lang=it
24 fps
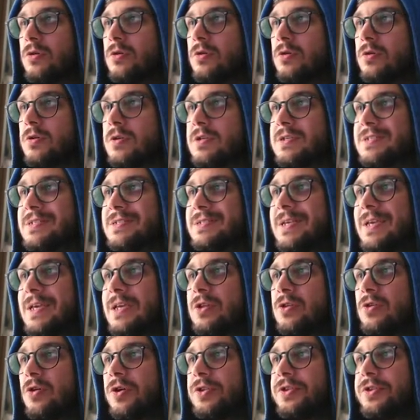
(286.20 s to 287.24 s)

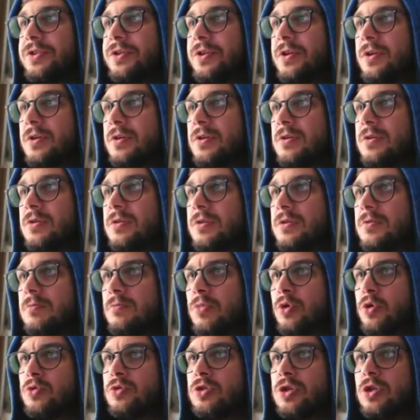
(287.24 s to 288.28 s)
Sidot,
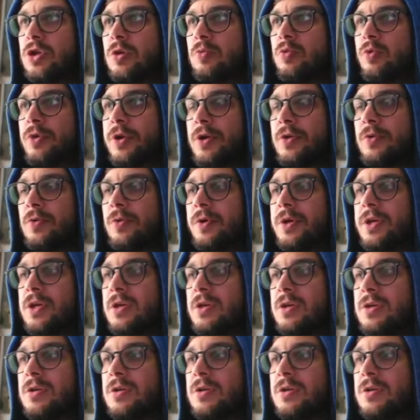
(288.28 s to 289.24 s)
bruttino pure lui.